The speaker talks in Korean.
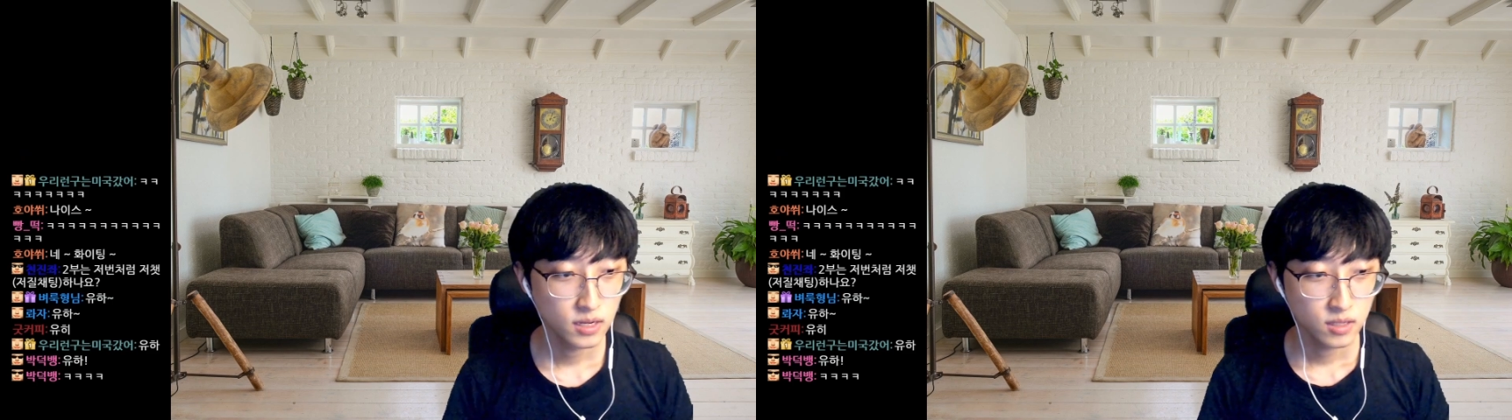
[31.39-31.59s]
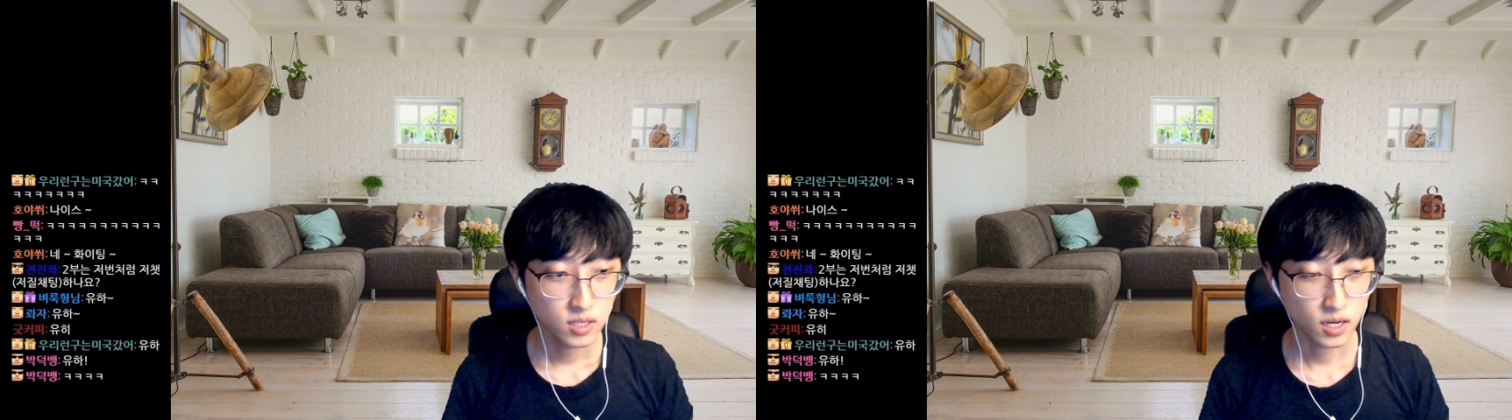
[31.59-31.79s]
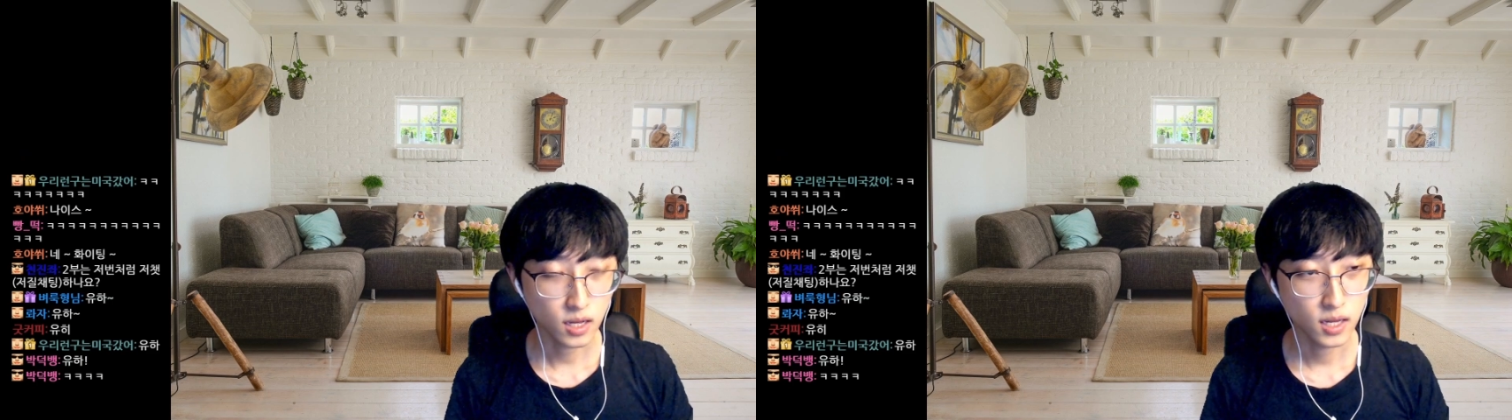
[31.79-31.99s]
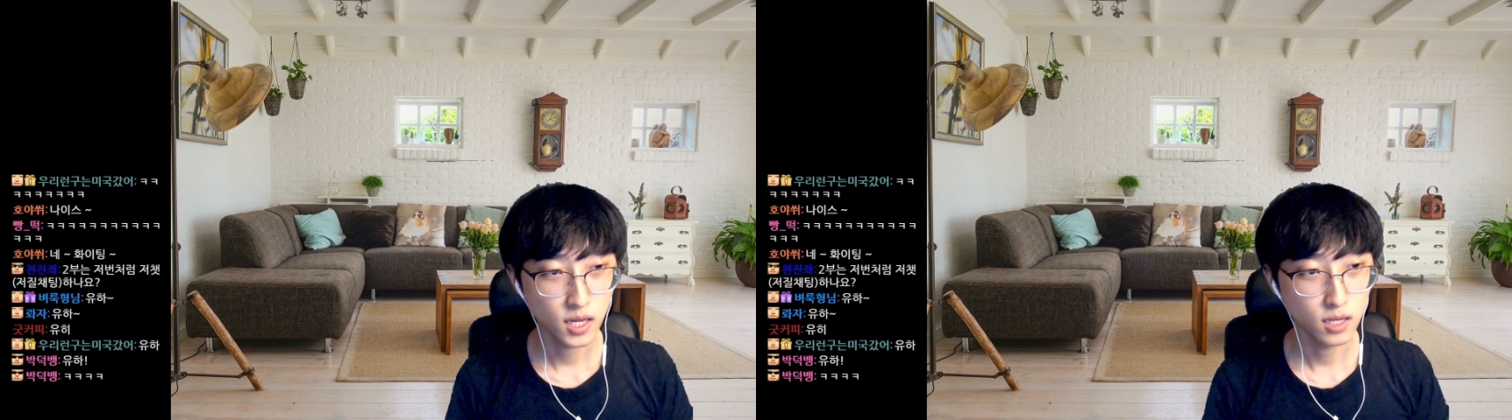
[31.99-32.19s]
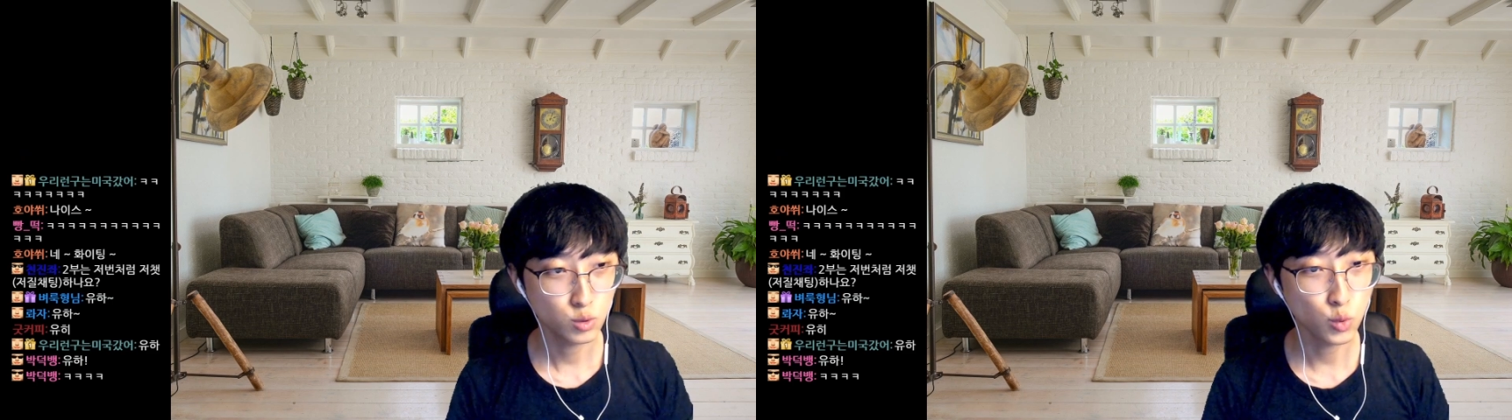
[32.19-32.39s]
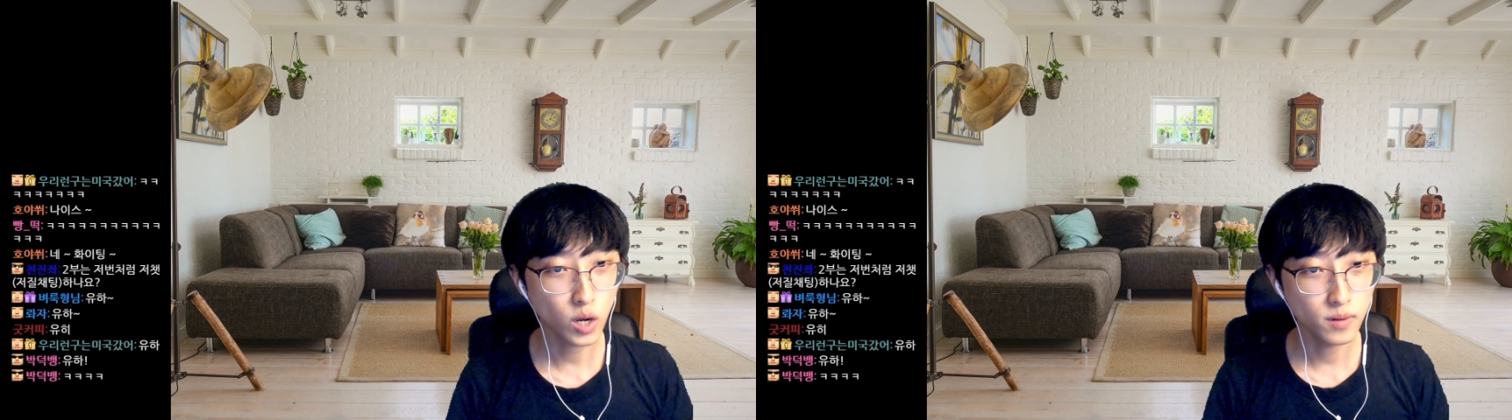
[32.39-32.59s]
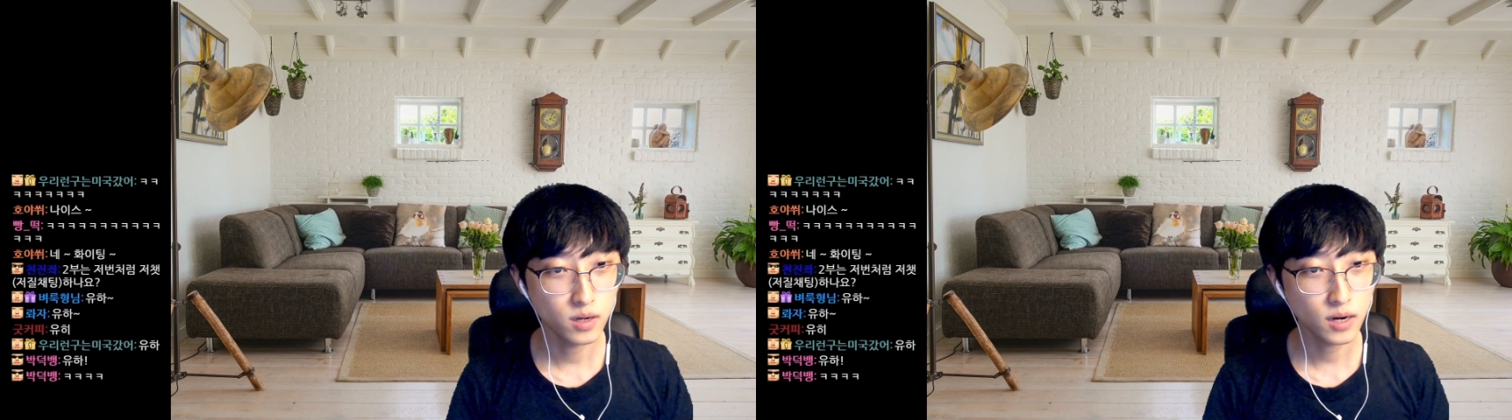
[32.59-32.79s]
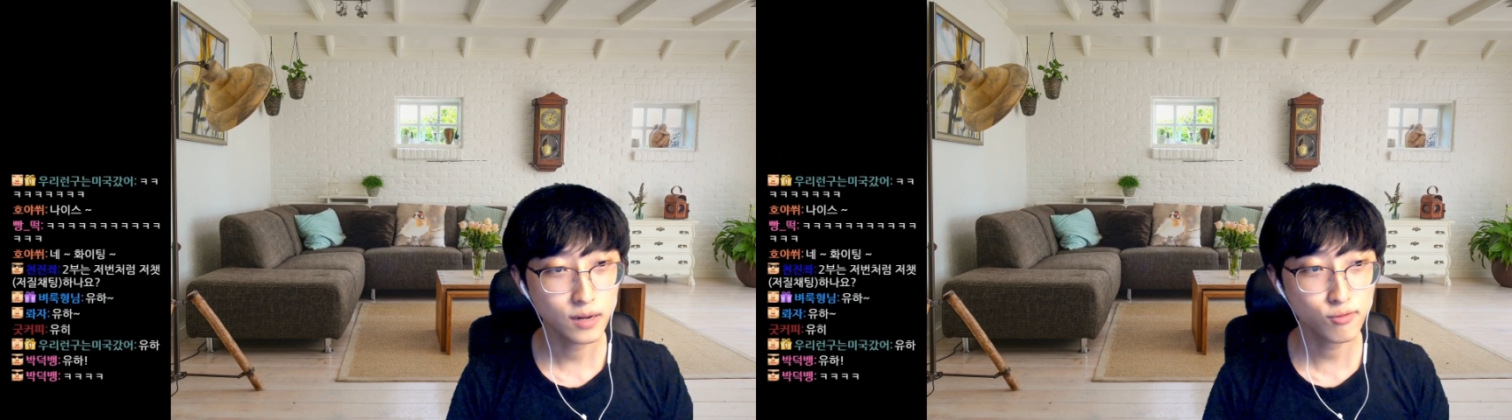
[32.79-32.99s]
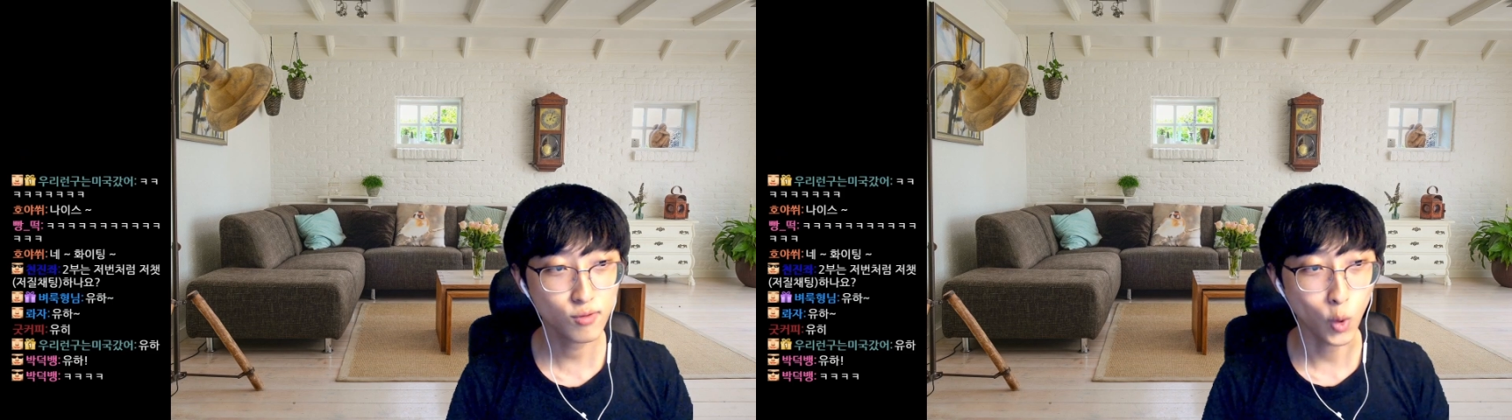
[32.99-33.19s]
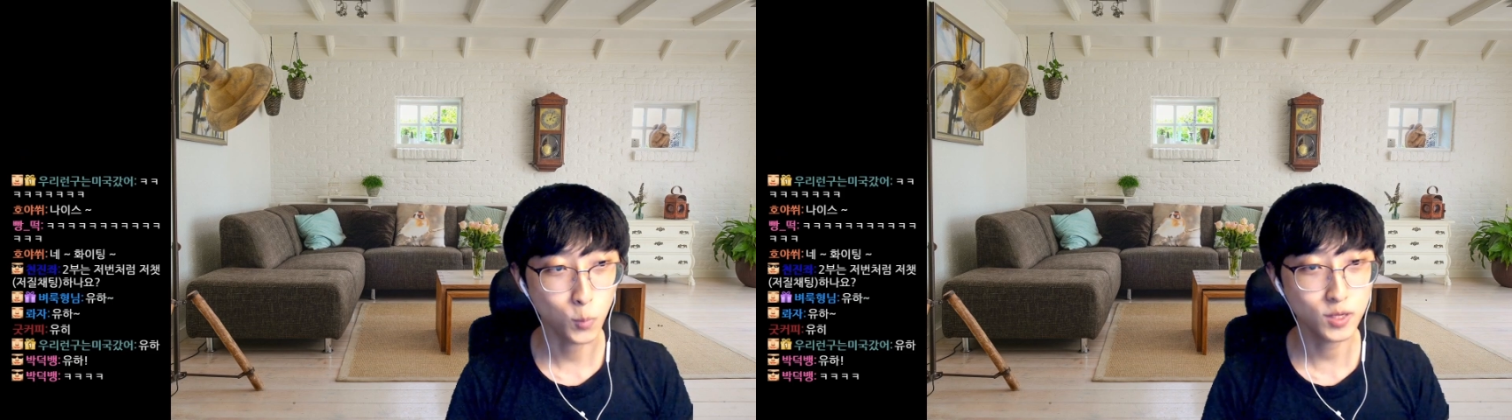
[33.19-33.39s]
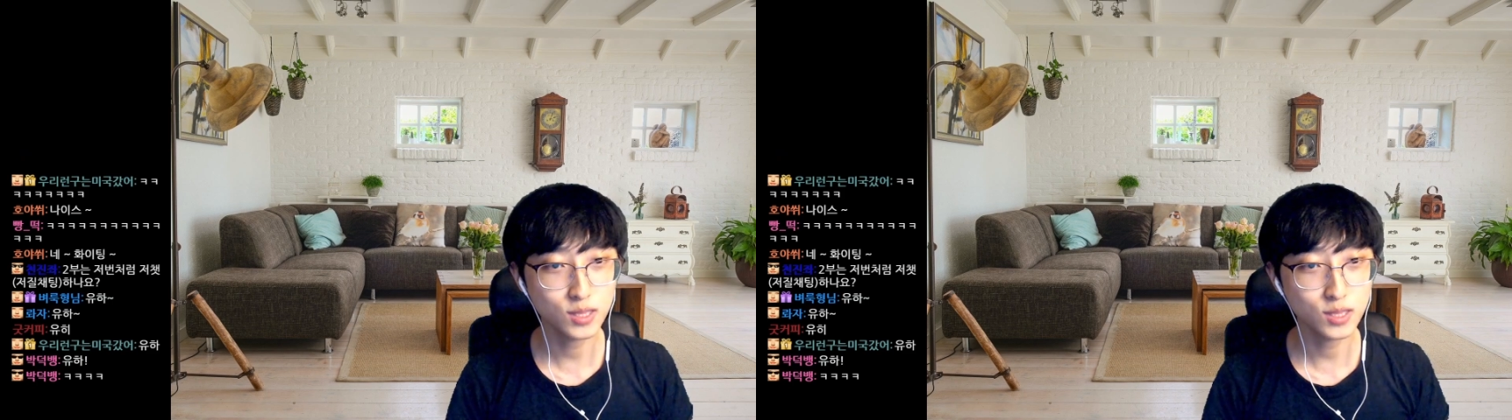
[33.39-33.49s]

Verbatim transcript: 제가 졸업을 할 수가 없기